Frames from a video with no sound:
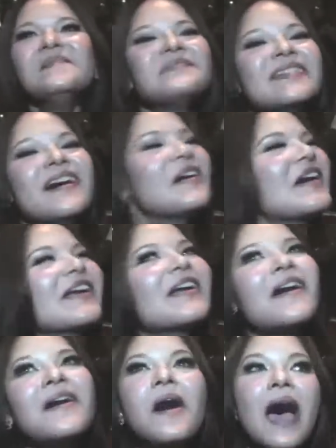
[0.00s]
no, no, no,
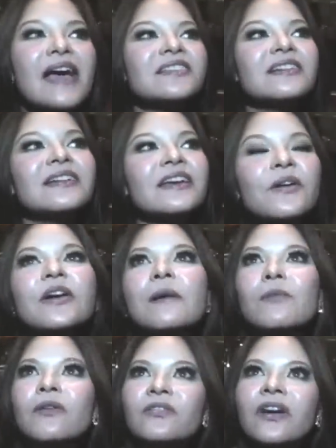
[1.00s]
no. Actually gue
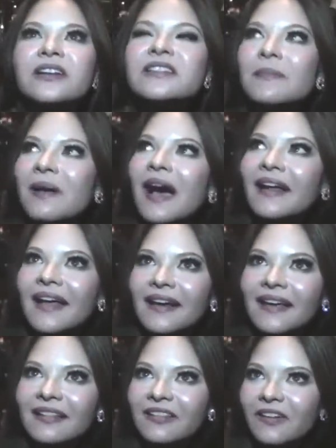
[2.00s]
udah move on sama
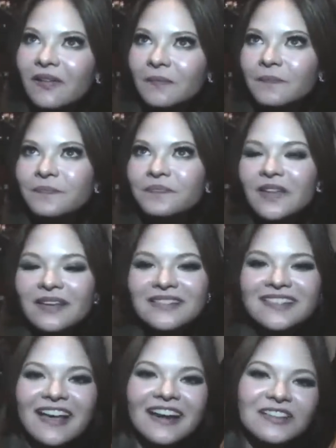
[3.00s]
keadaan itu.
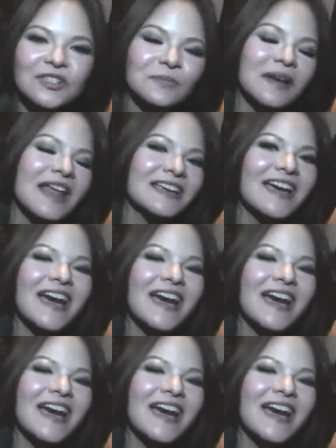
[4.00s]
Sekarang cuma lagi